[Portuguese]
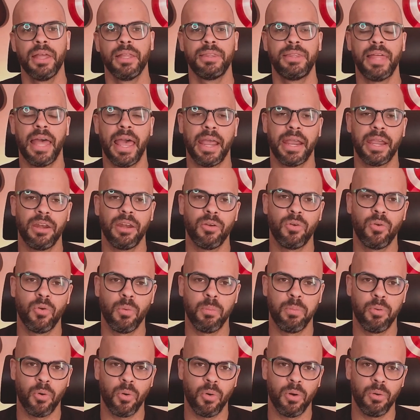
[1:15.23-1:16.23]
técnico
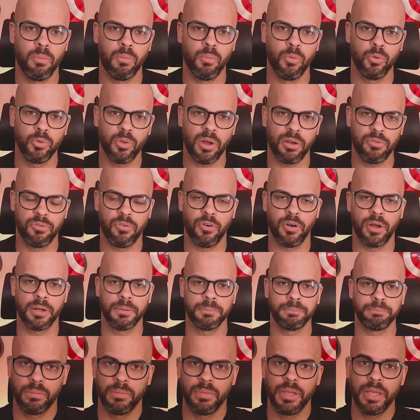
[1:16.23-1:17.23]
por o mundo
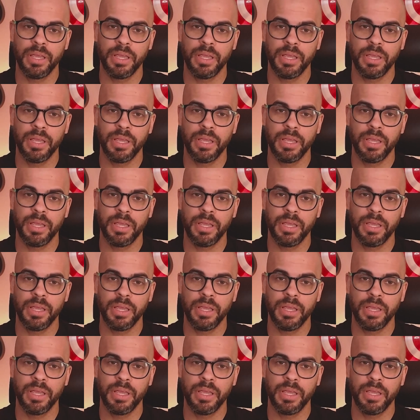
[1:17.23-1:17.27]
afora.